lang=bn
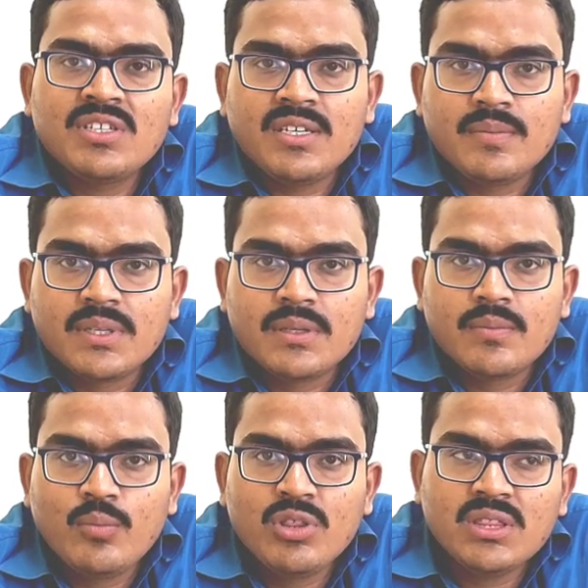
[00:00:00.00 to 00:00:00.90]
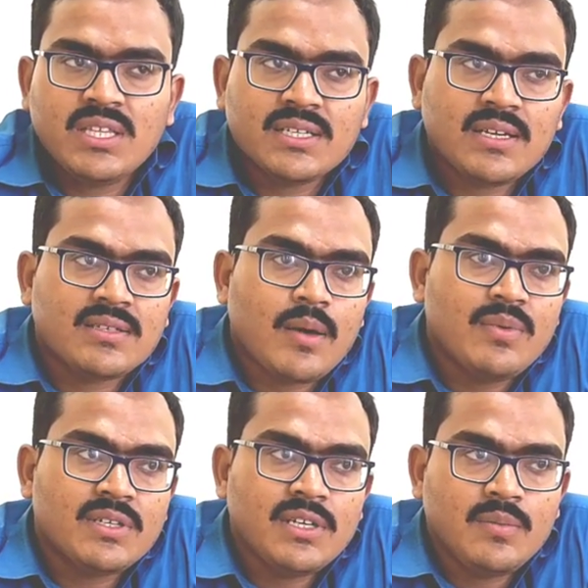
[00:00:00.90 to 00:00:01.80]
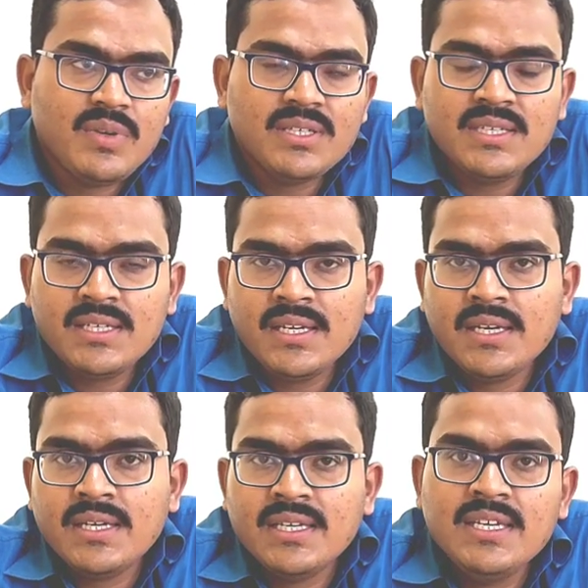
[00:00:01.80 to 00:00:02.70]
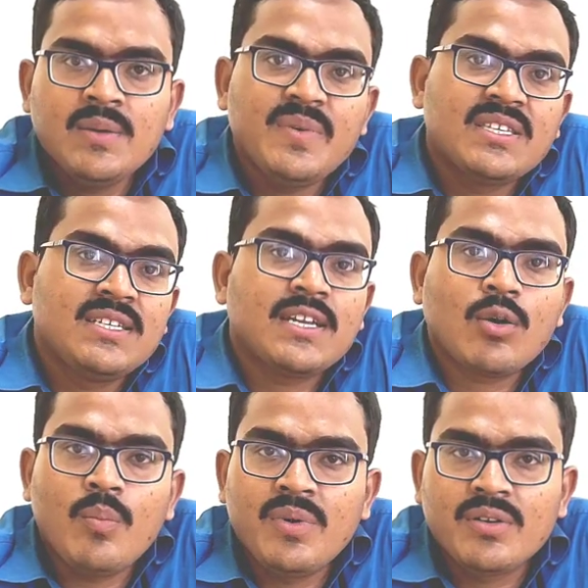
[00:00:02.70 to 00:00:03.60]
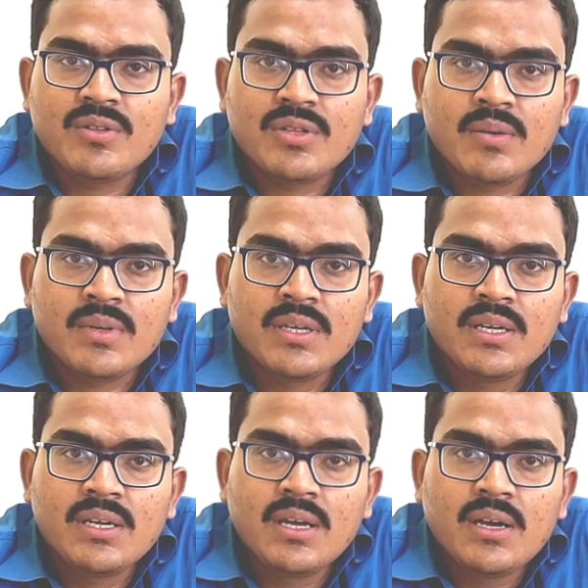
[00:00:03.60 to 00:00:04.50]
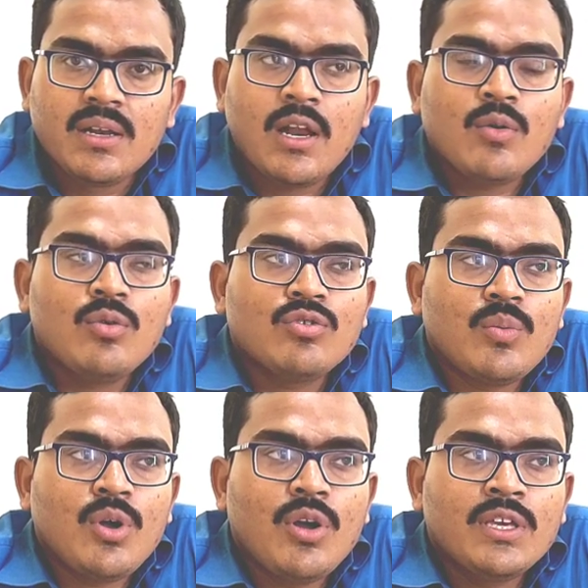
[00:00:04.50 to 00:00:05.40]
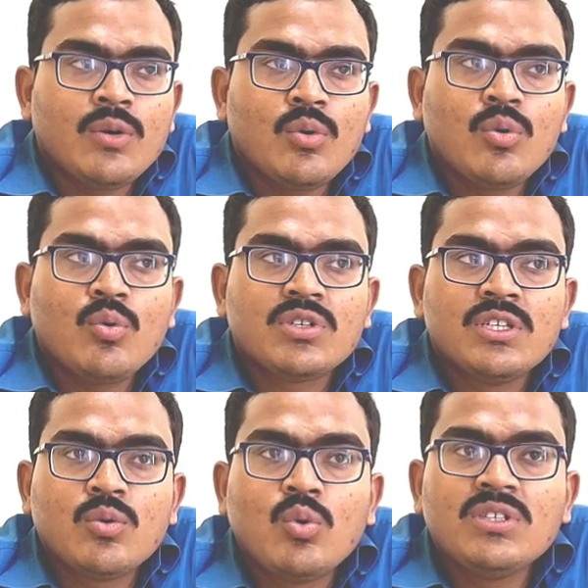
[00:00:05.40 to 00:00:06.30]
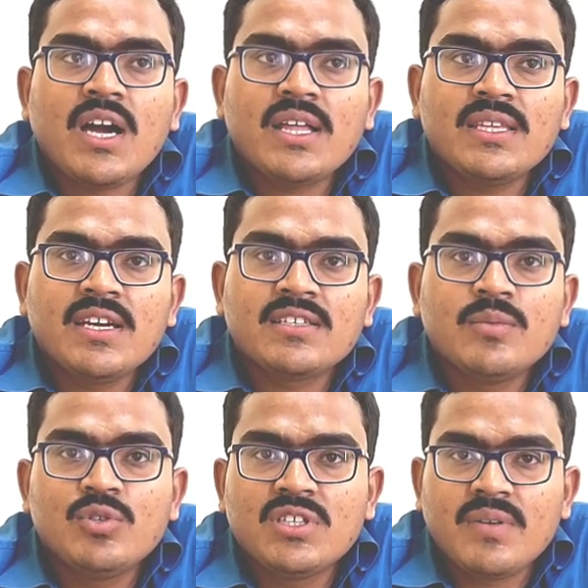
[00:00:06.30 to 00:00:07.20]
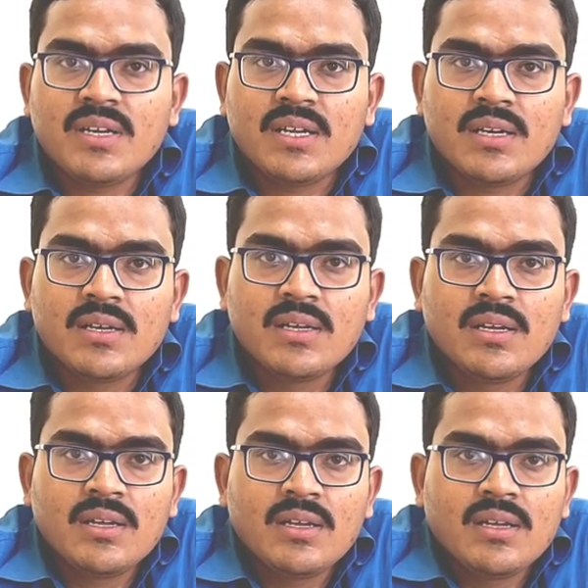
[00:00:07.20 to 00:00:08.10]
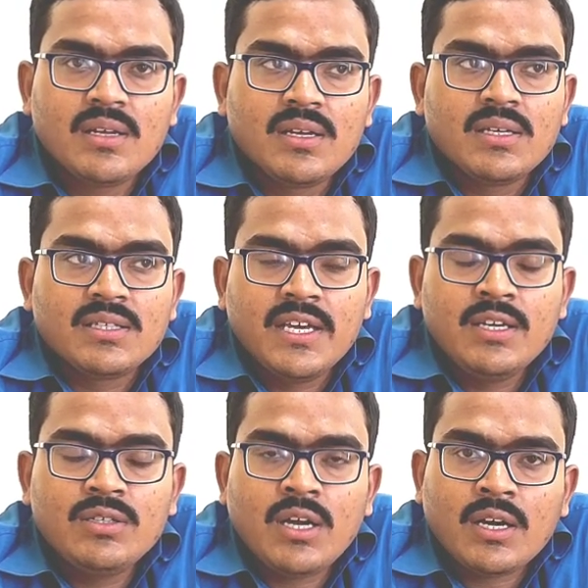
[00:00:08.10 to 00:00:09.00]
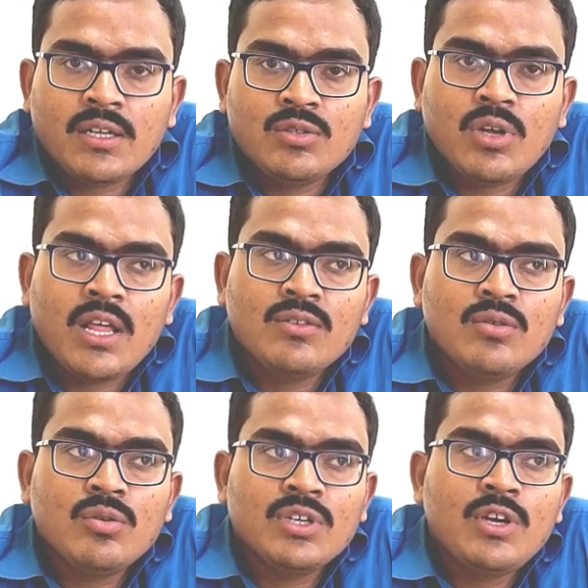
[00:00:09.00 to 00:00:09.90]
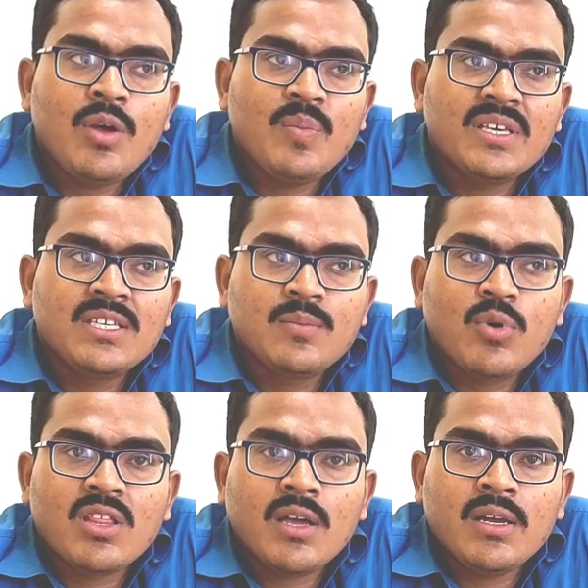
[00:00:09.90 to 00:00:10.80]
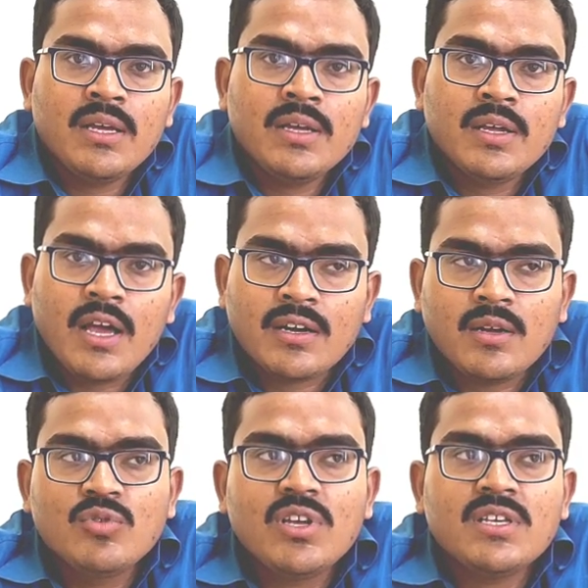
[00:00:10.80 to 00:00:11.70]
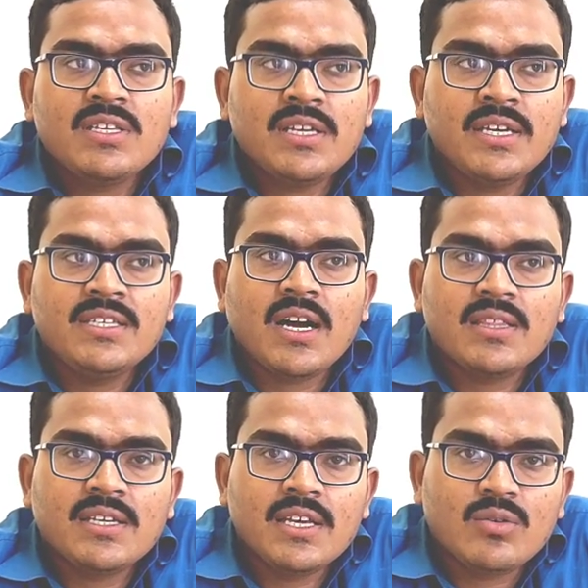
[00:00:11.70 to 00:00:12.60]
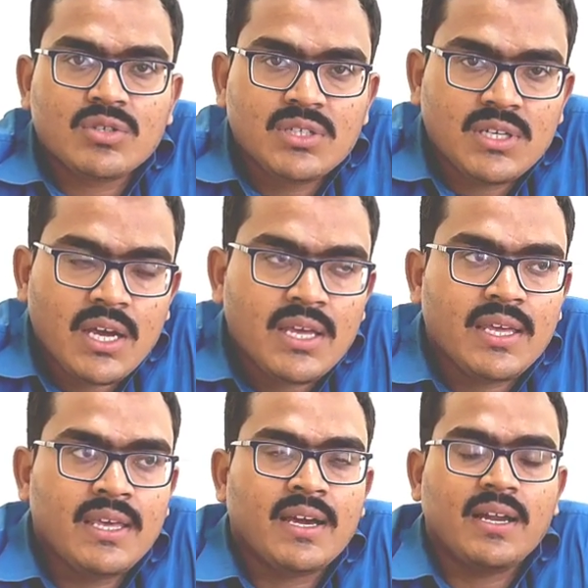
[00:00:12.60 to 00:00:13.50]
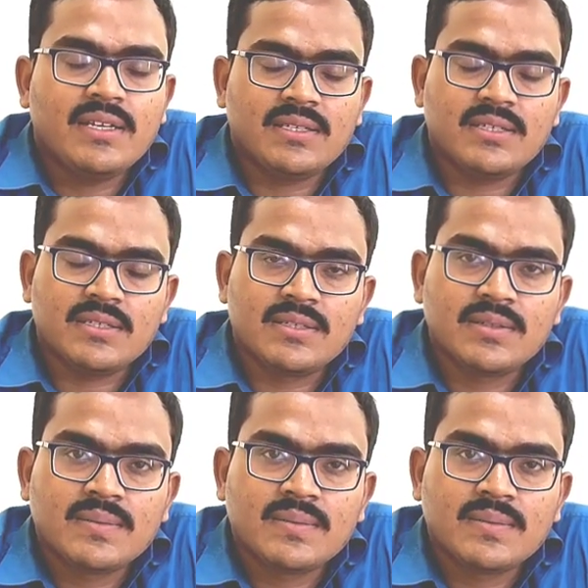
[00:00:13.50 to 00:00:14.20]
কনসেপ্ট প্রত্যেকটা সাবজেক্টের বেসিকে গিয়ে বেসিকটা কমপ্লিট করতে হবে নাহলে কোনো সময় হয় কি কোনো কোশ্চিন কোন জায়গা থেকে আসছে বুঝতে পারি না সেই জায়গা জানার জন্য কী হয় বেসিক পড়া থাকলে একটা বোঝা যায় যে এই জায়গা থেকে এই কোশ্চিনটা এখানে এসেছে